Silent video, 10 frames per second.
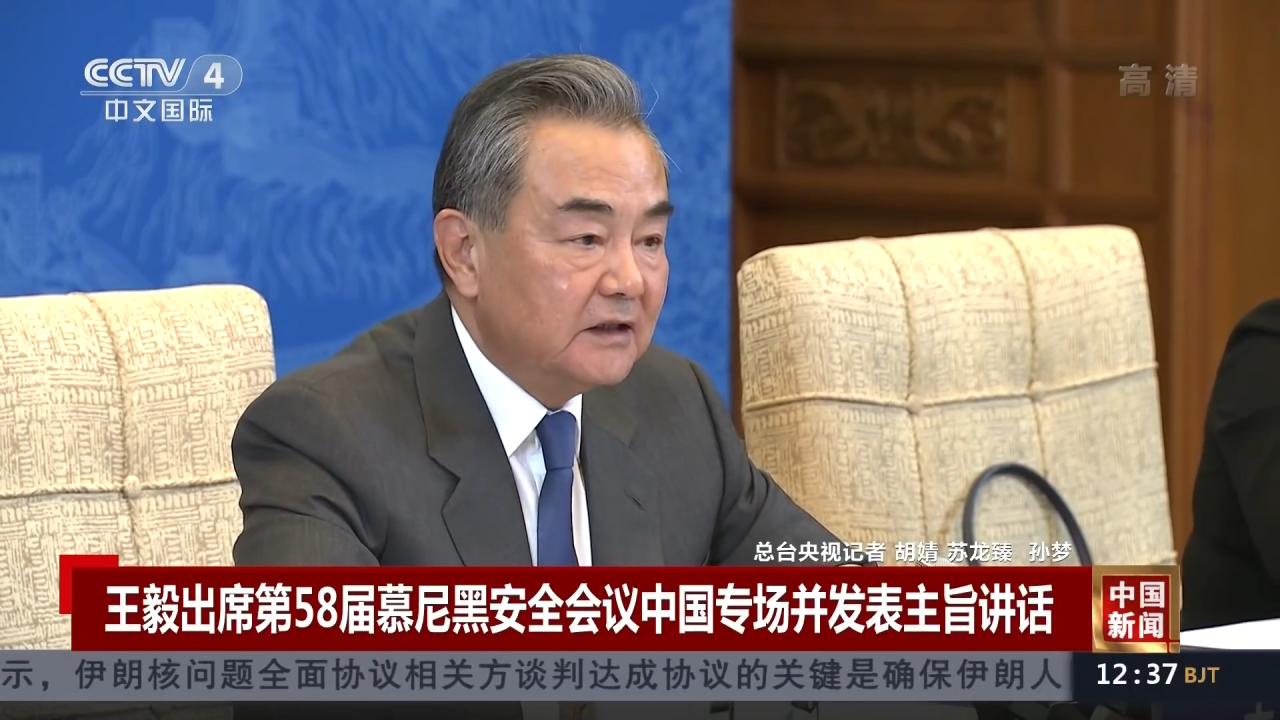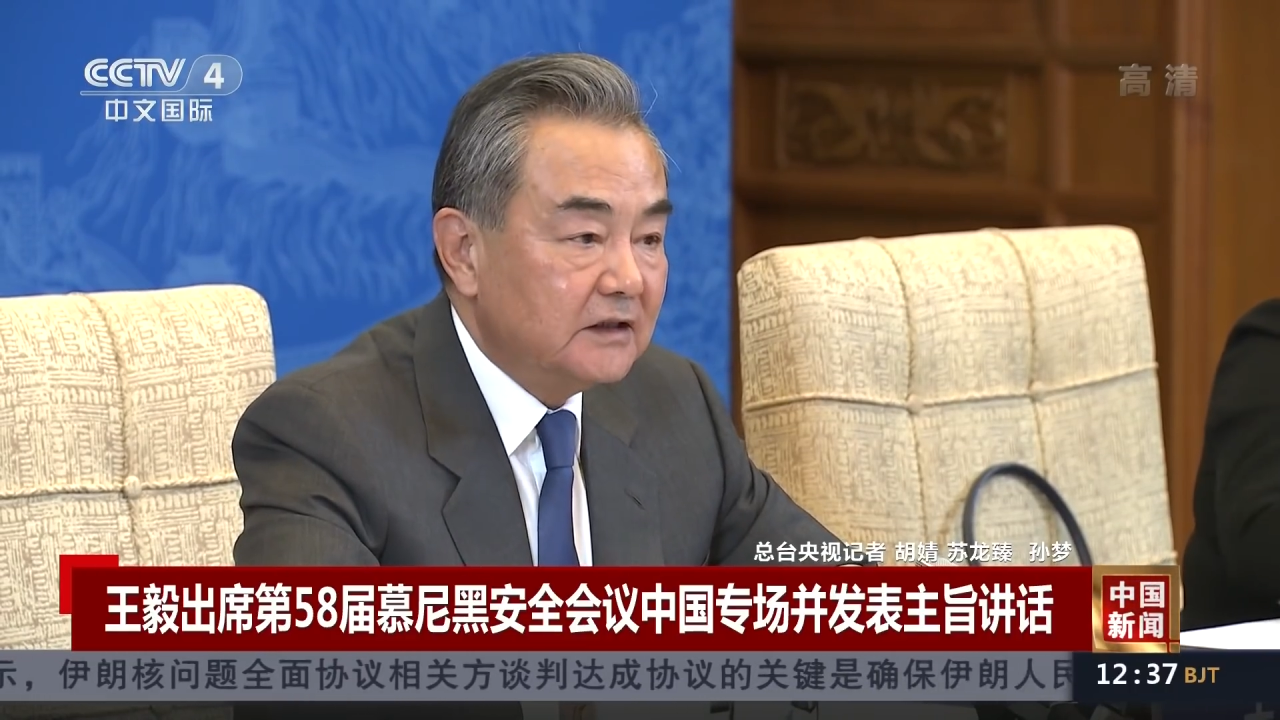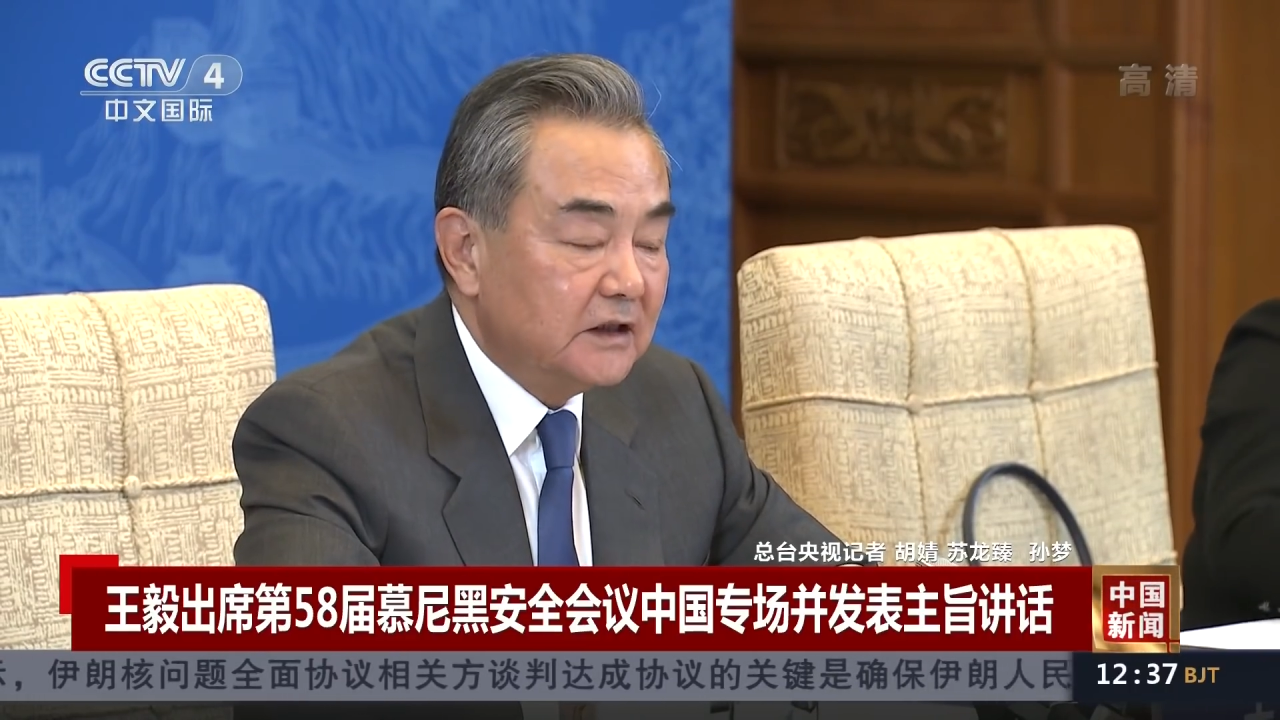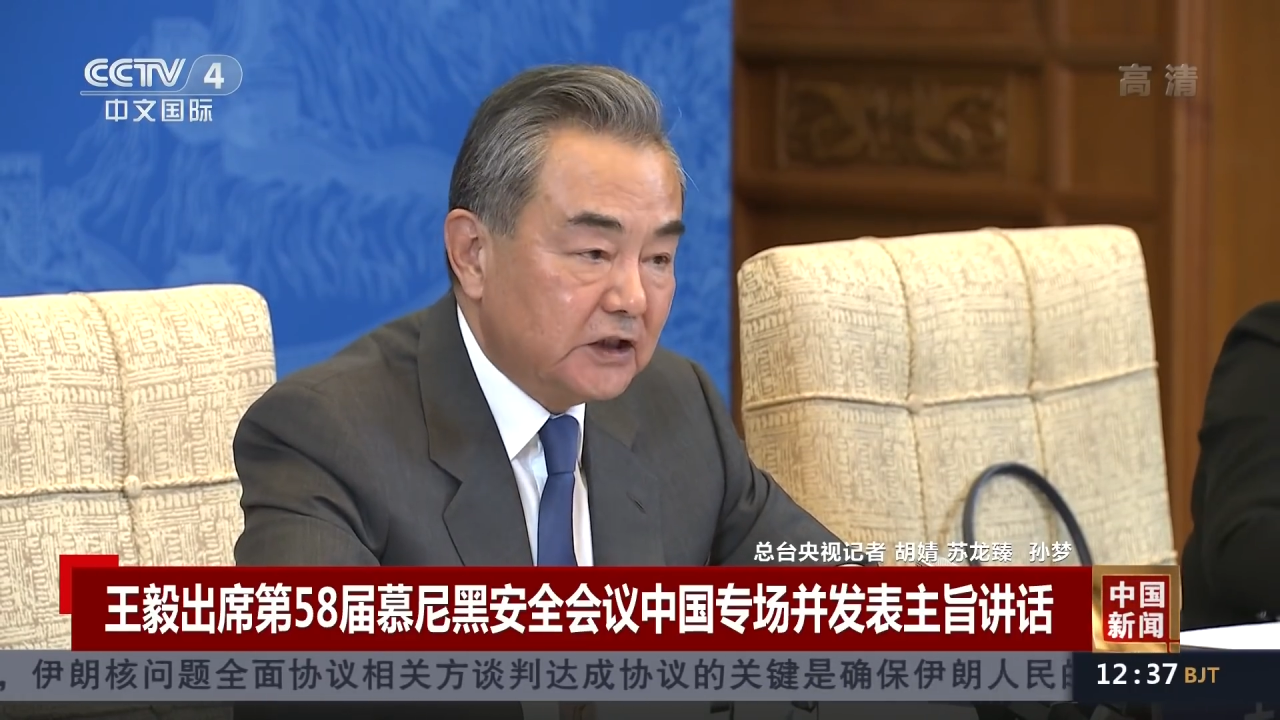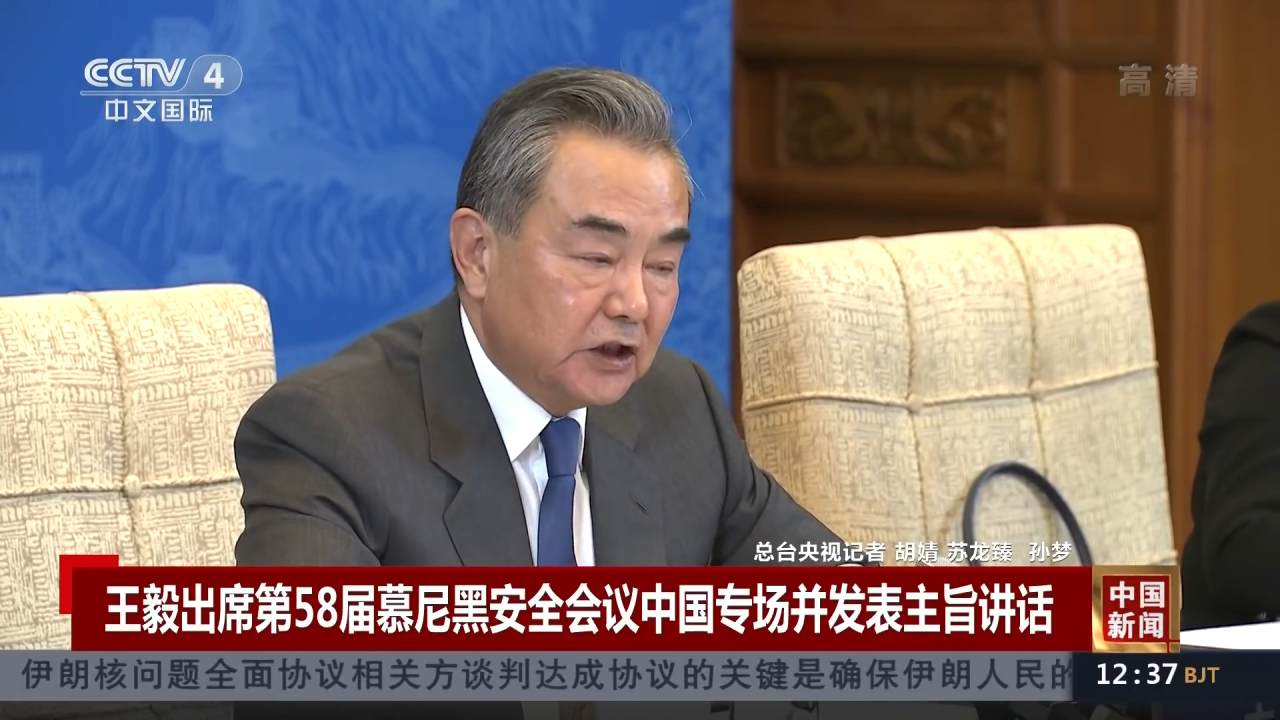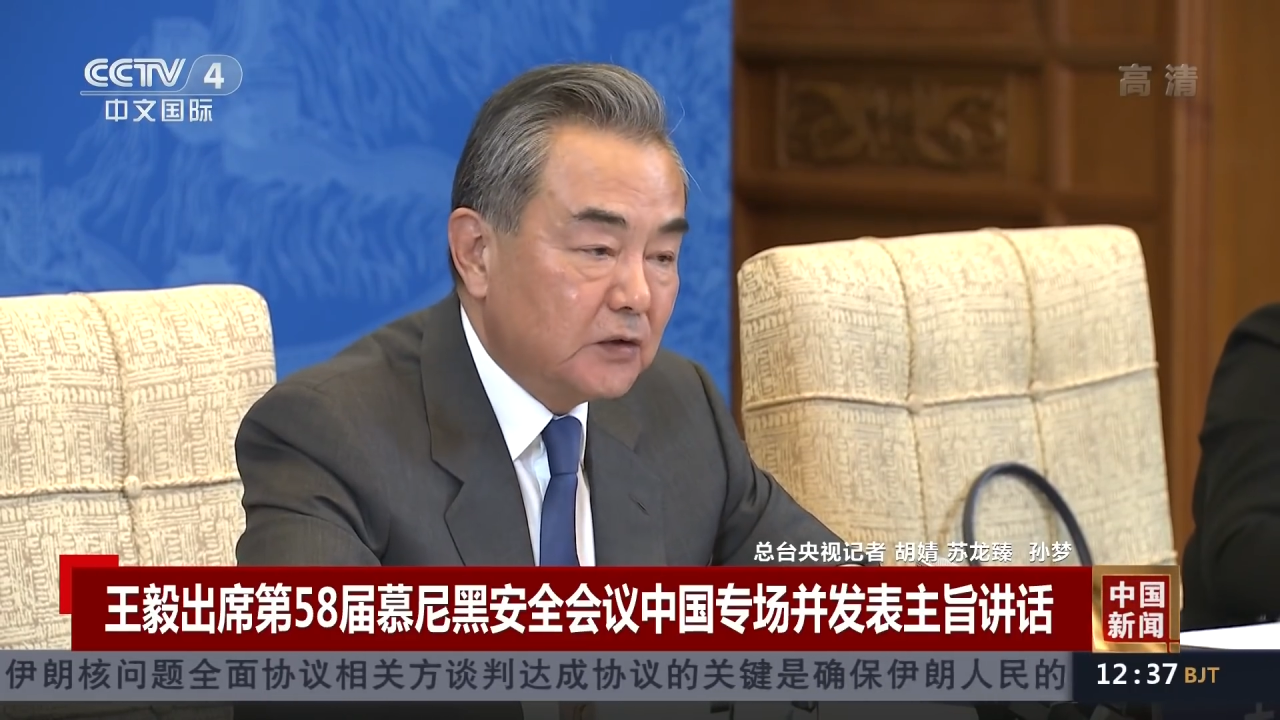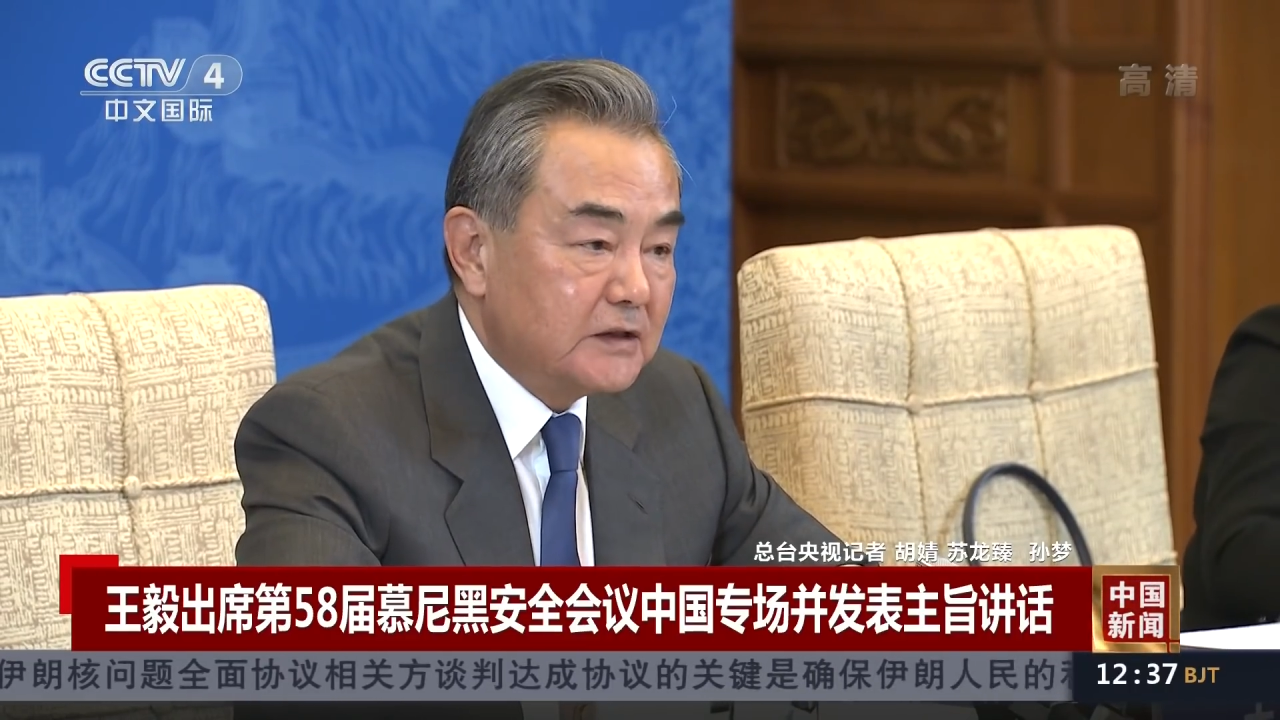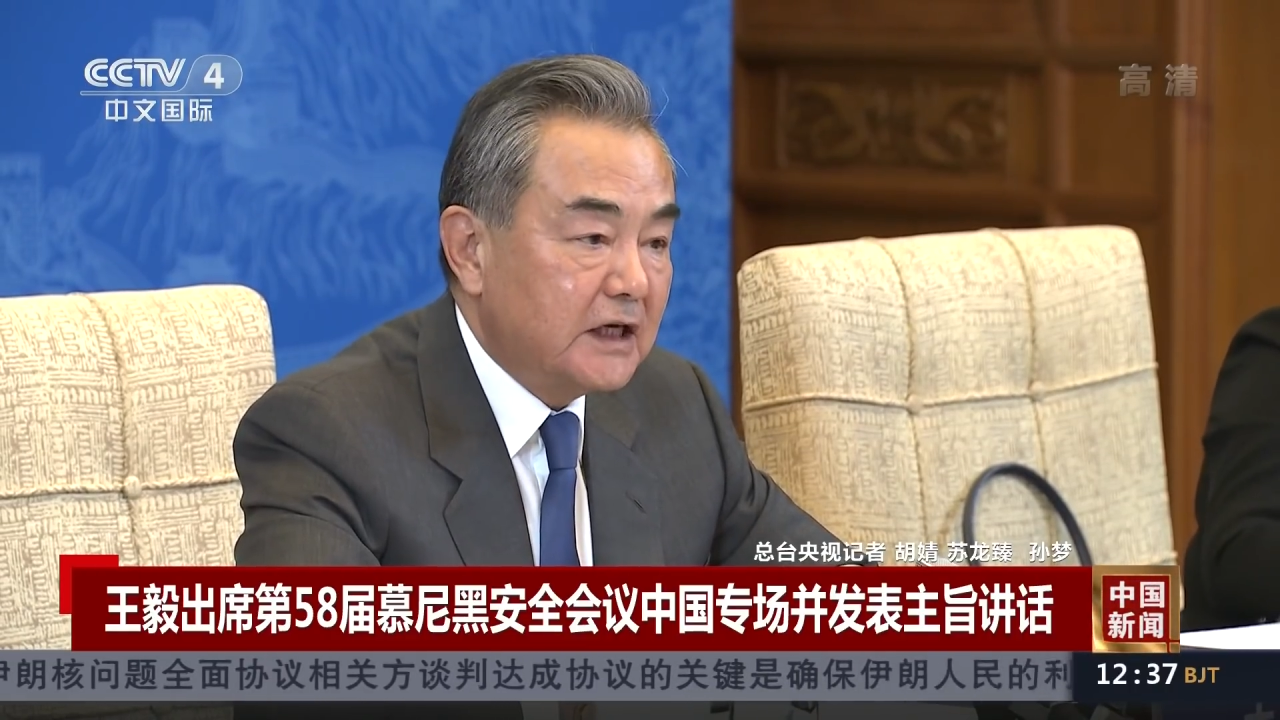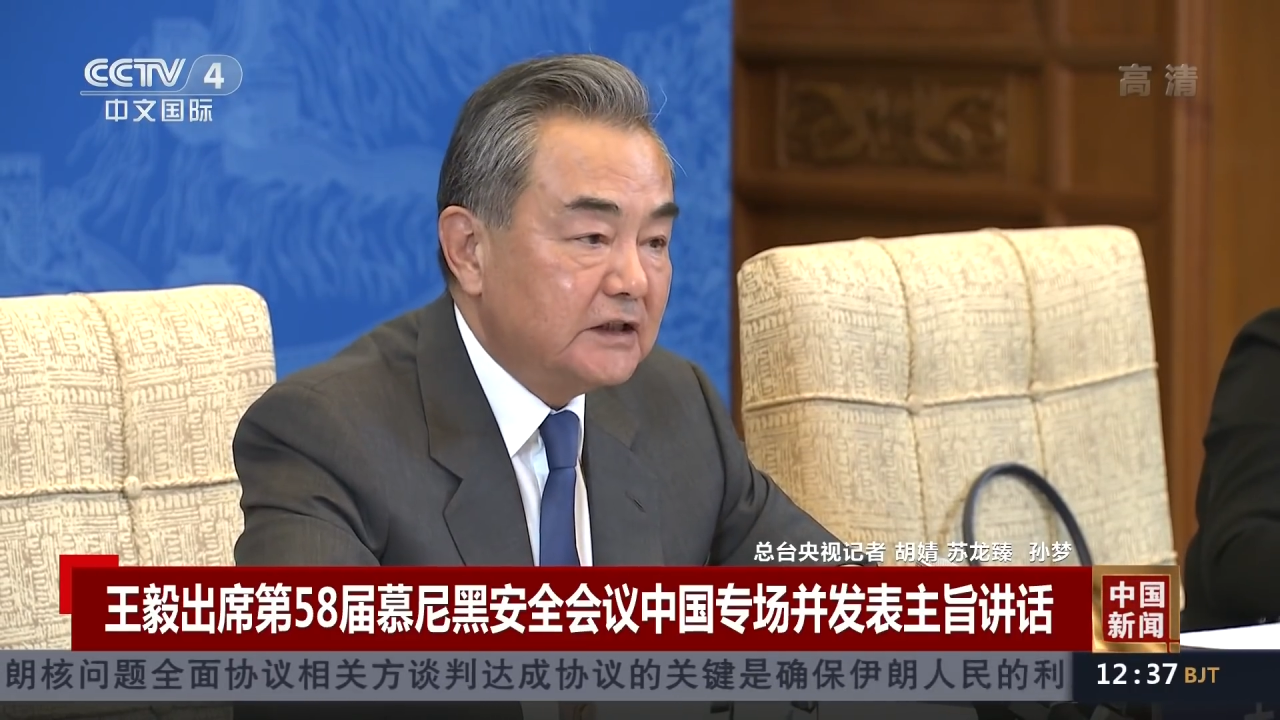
兰问题解决的